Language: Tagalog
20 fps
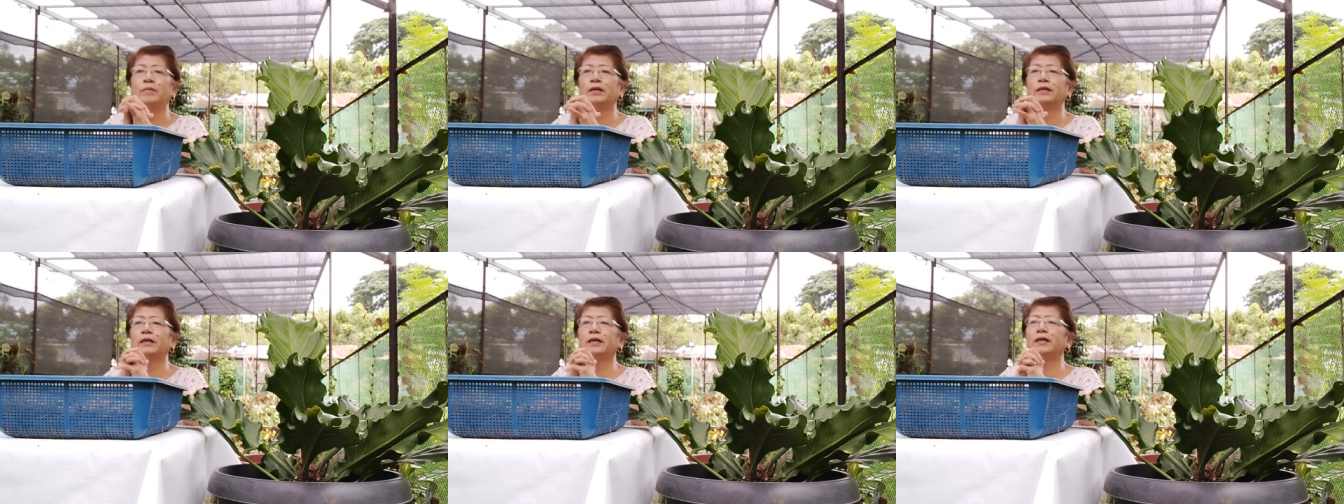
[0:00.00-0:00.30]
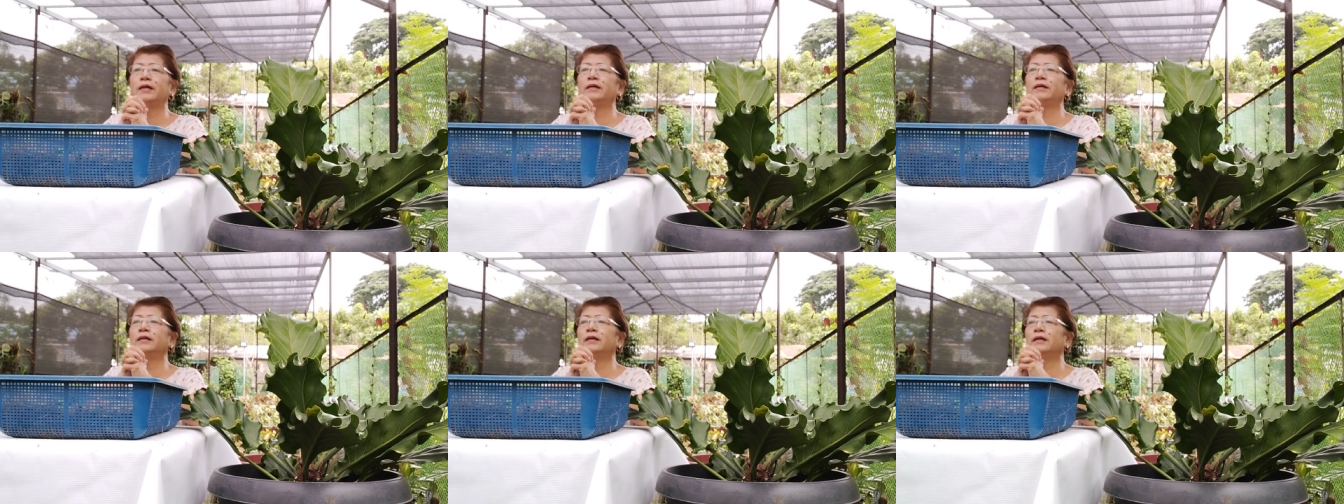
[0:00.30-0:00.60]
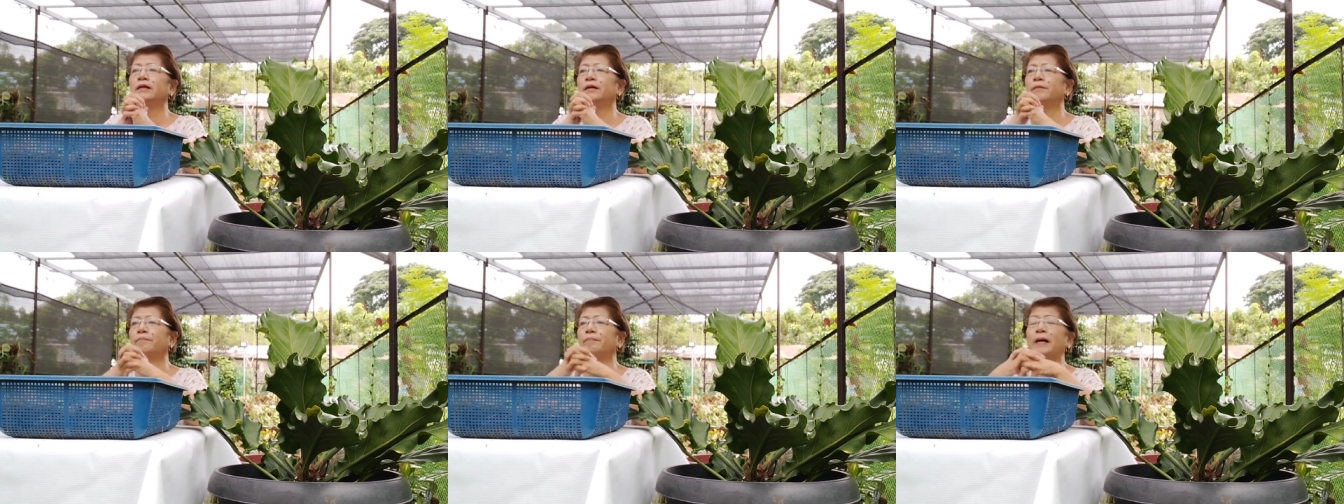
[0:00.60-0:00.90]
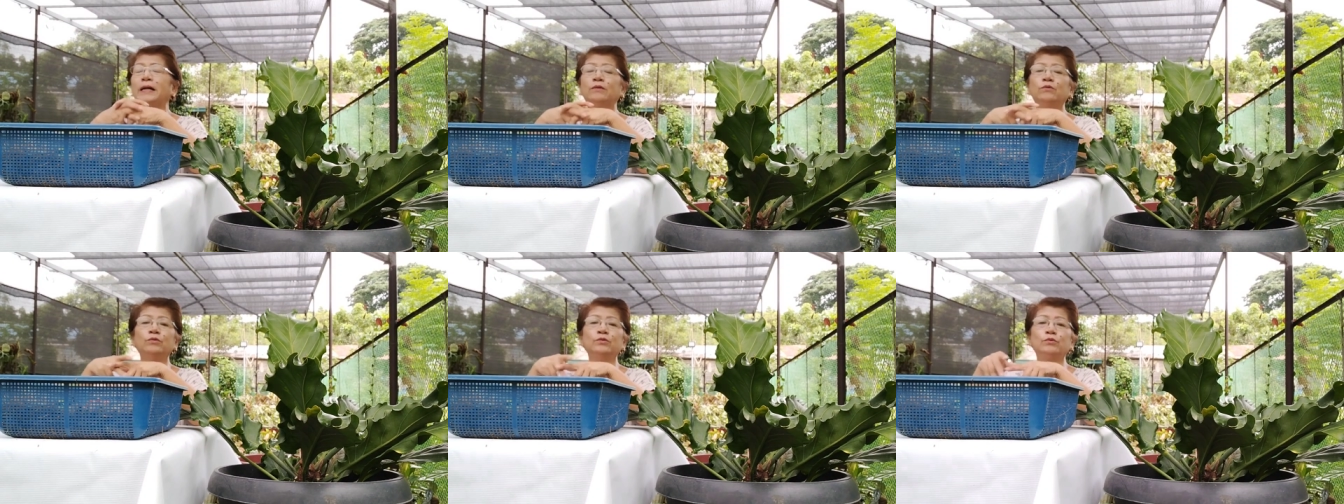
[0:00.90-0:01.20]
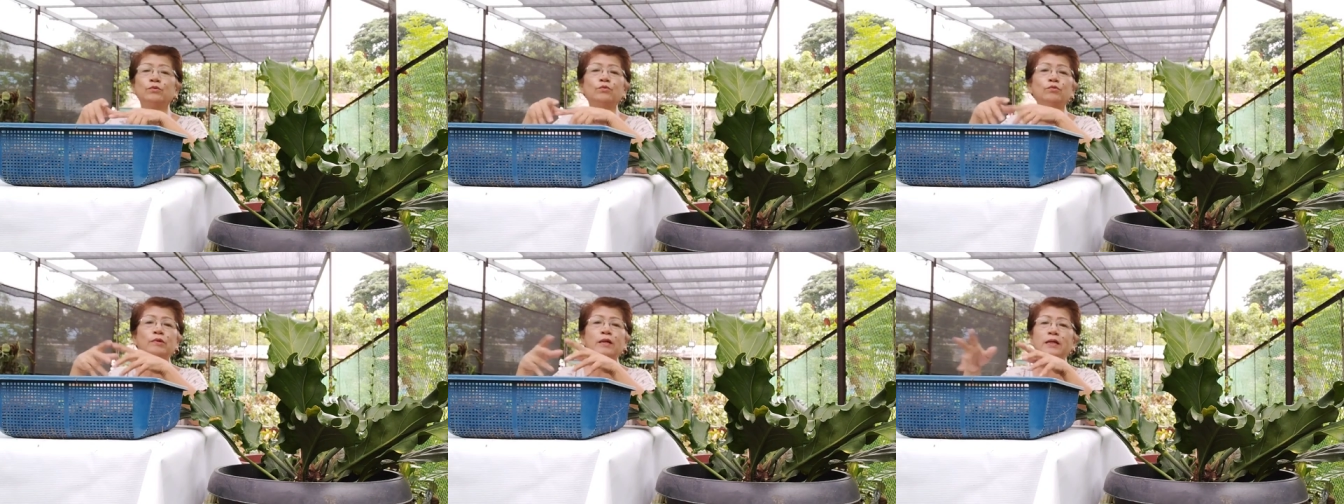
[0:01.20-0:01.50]
maging uh,
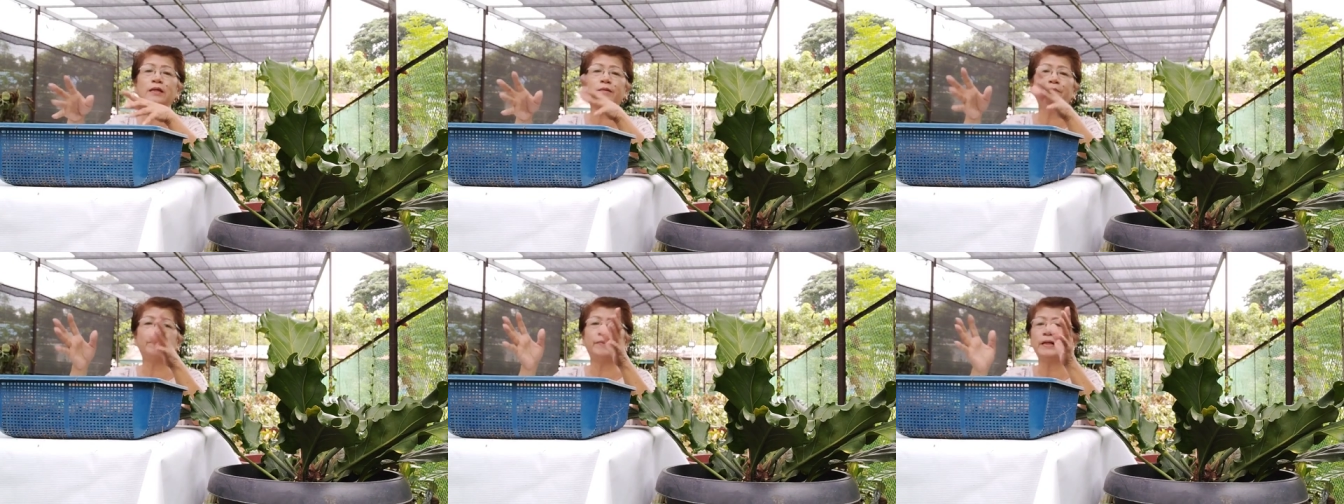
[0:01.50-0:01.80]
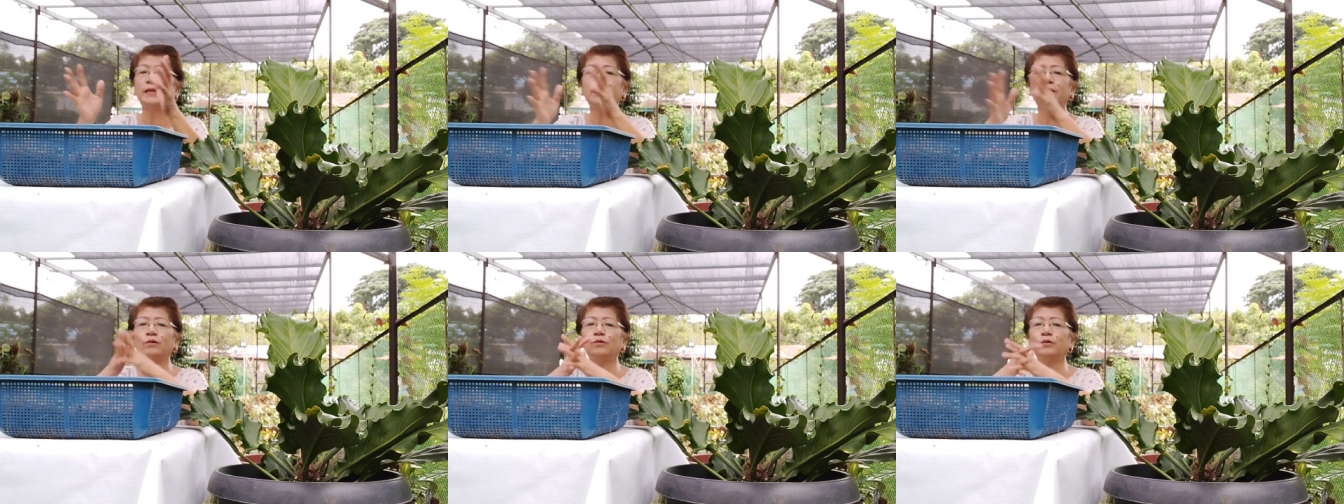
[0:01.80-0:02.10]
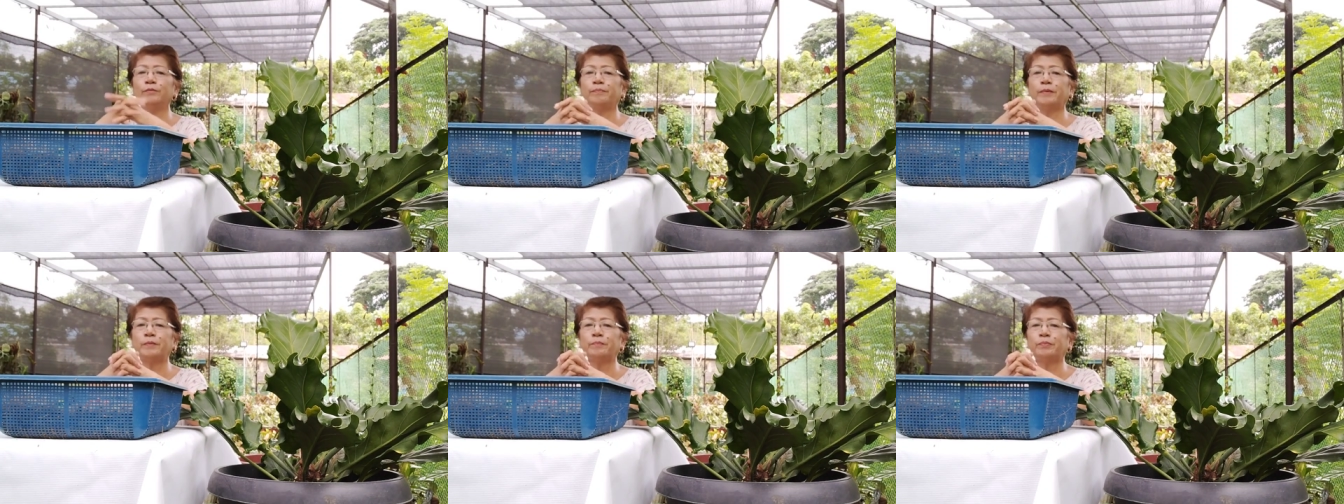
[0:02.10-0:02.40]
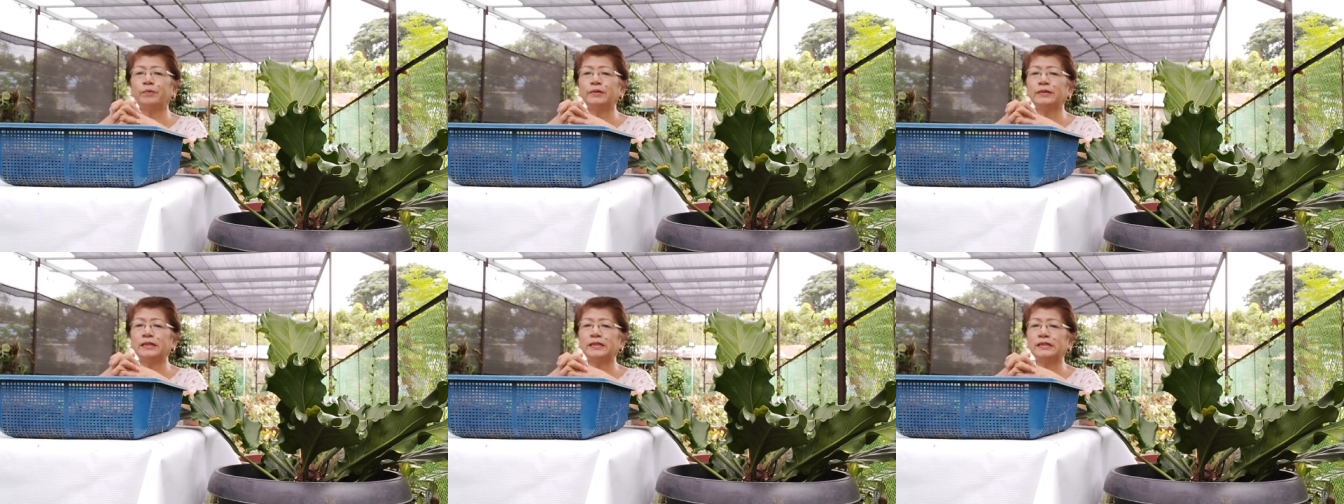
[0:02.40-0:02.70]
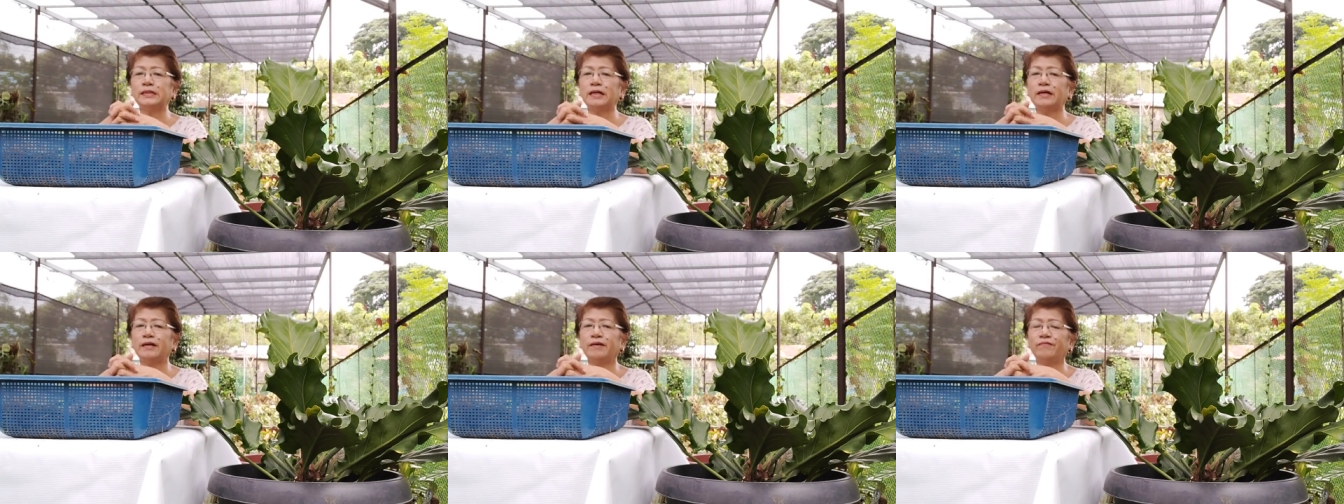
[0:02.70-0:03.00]
panuntunan ng Panginoon
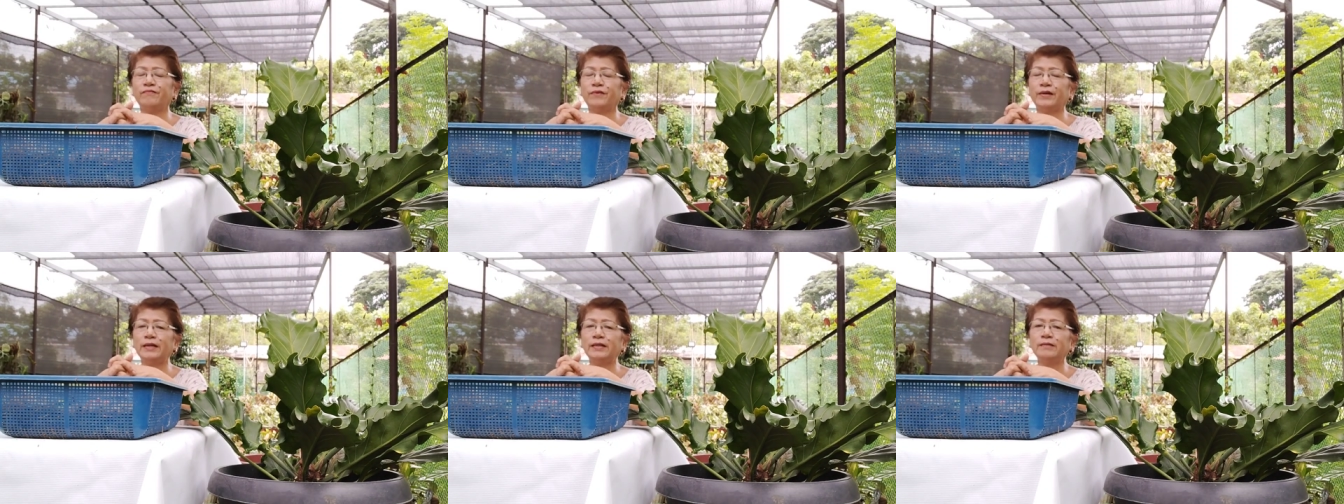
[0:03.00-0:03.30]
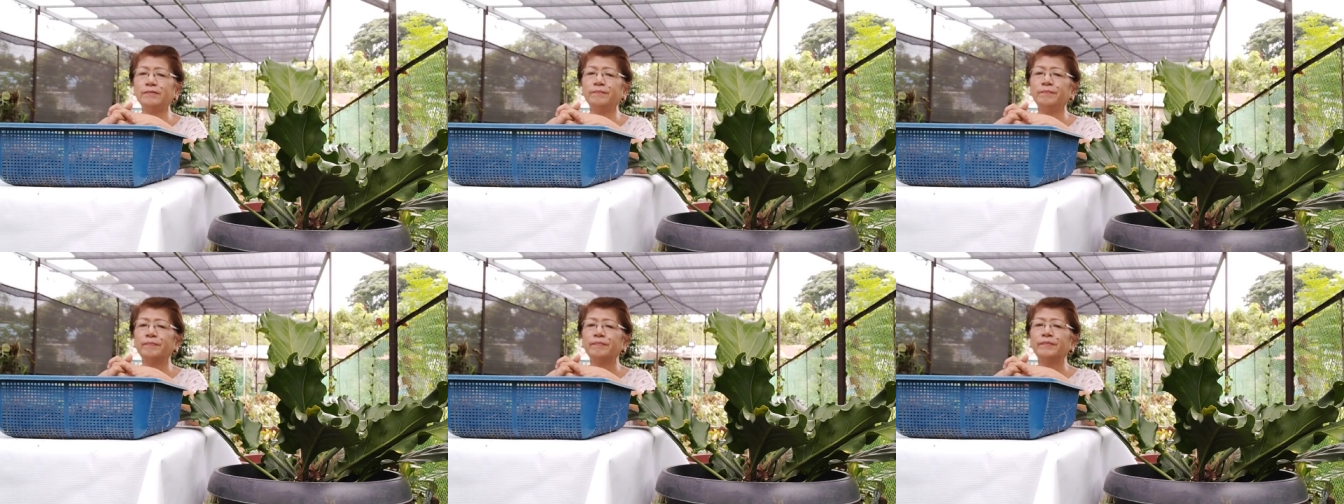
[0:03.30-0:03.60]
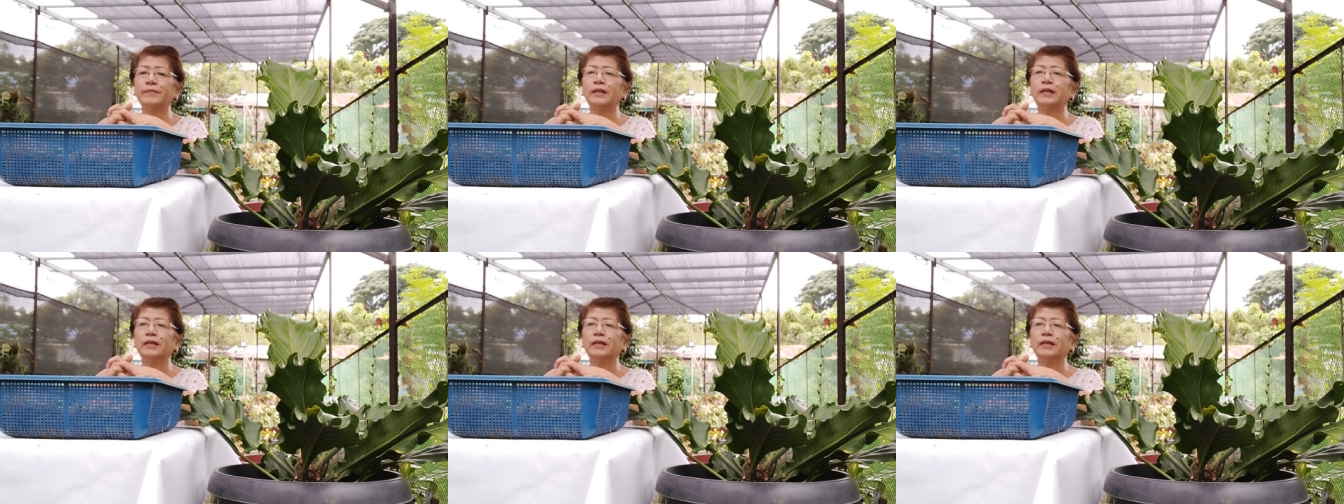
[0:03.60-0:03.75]
pagpunta sa heaven?